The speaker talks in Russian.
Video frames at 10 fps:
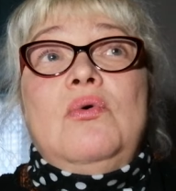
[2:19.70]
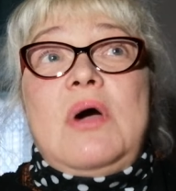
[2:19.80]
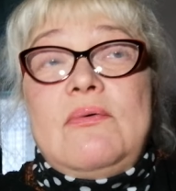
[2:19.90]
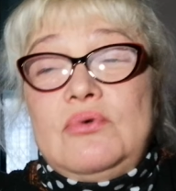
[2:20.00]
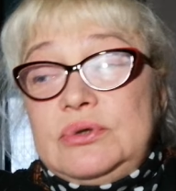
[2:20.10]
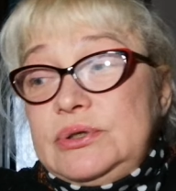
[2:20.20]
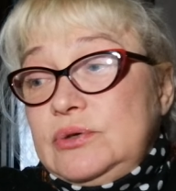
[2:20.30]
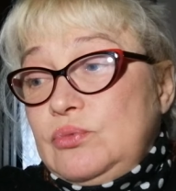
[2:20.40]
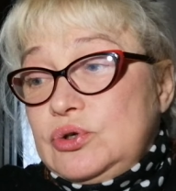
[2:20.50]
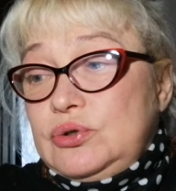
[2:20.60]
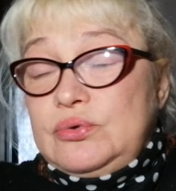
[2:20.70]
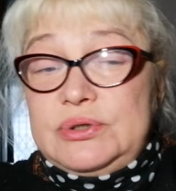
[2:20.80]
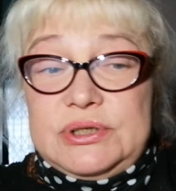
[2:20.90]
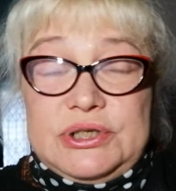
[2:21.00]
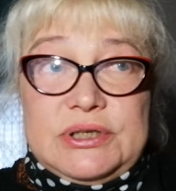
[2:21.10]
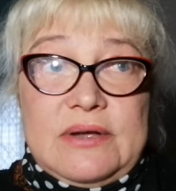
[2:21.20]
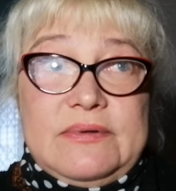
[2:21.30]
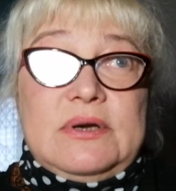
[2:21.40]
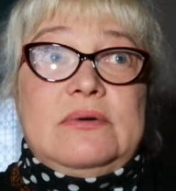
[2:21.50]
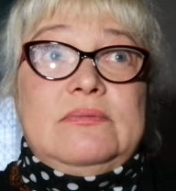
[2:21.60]
У кого-то это может уйти
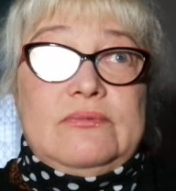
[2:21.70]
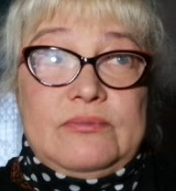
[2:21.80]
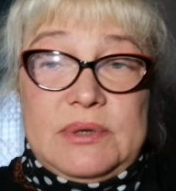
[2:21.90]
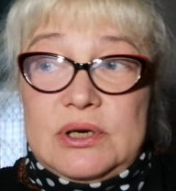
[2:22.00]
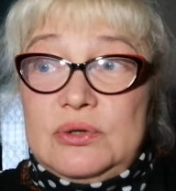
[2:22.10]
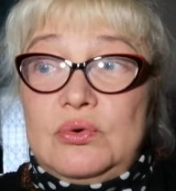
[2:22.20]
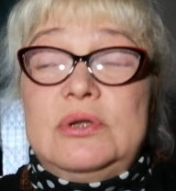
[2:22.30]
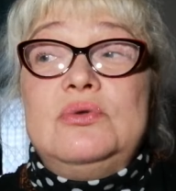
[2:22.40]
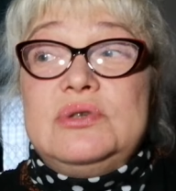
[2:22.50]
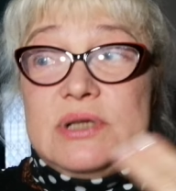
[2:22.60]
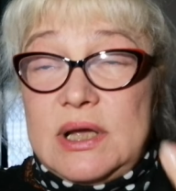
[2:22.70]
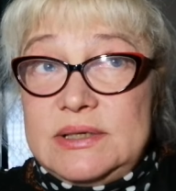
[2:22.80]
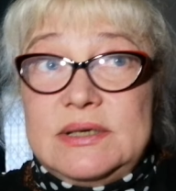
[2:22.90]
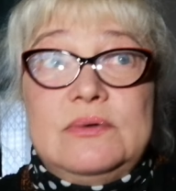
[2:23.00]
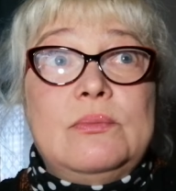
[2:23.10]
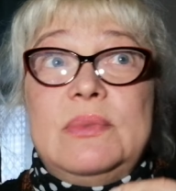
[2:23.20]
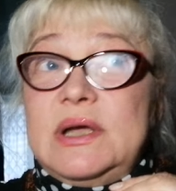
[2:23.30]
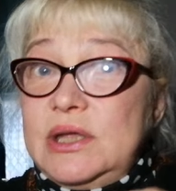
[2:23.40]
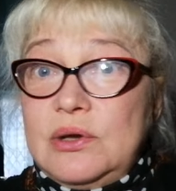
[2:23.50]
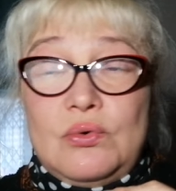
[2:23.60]
человек в мир иной, но знаете,
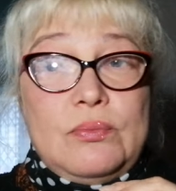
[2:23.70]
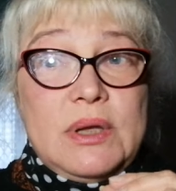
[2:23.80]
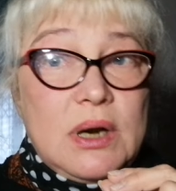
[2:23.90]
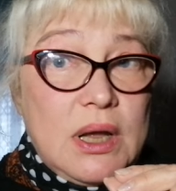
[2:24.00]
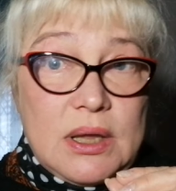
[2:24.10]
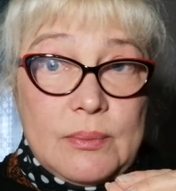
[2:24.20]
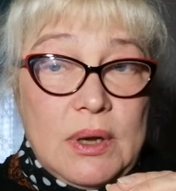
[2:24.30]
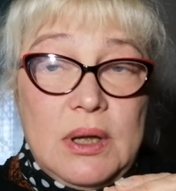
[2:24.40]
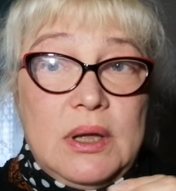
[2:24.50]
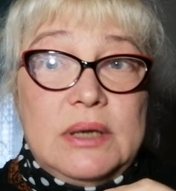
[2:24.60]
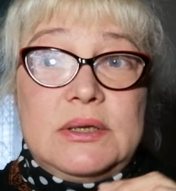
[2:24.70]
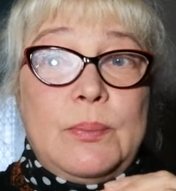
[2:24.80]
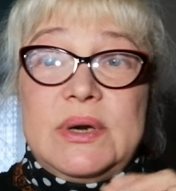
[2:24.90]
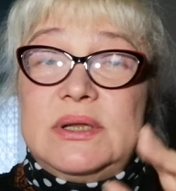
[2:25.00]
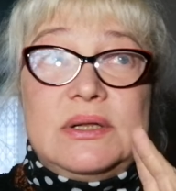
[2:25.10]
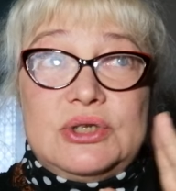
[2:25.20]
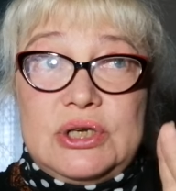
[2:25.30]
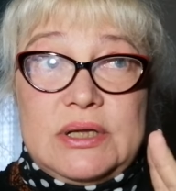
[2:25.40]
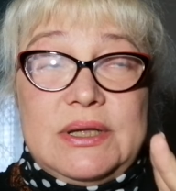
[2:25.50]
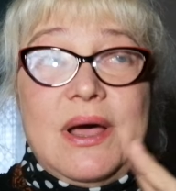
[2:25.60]
мы не умираем. – это
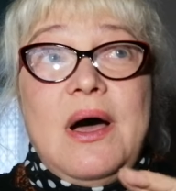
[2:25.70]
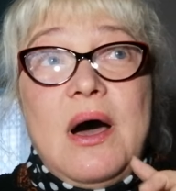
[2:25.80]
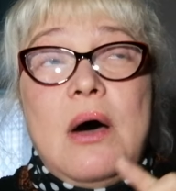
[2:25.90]
продолжение.